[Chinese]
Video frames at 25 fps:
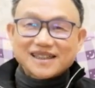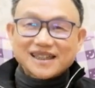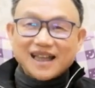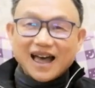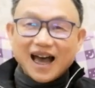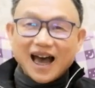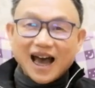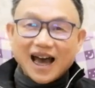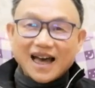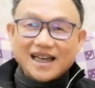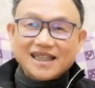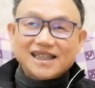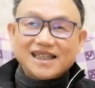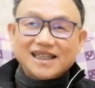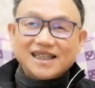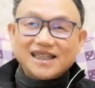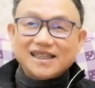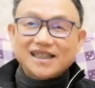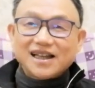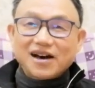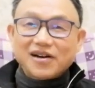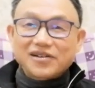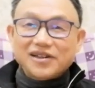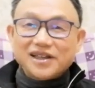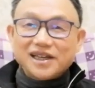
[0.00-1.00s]
他还提
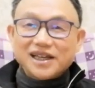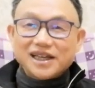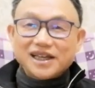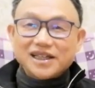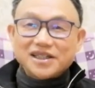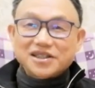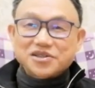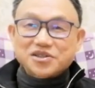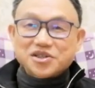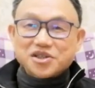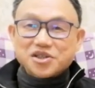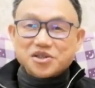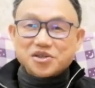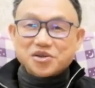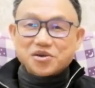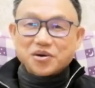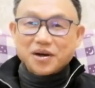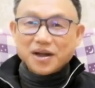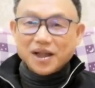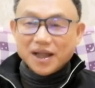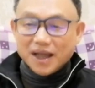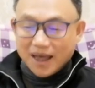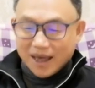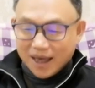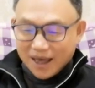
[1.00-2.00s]
到了一个就是
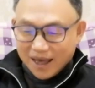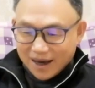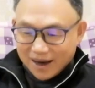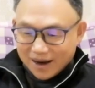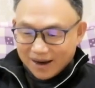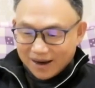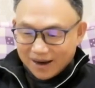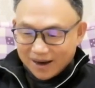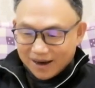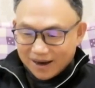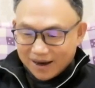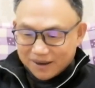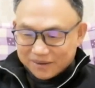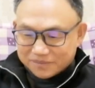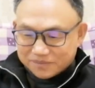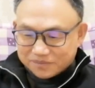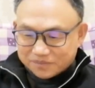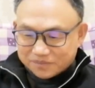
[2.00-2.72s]
说，呃，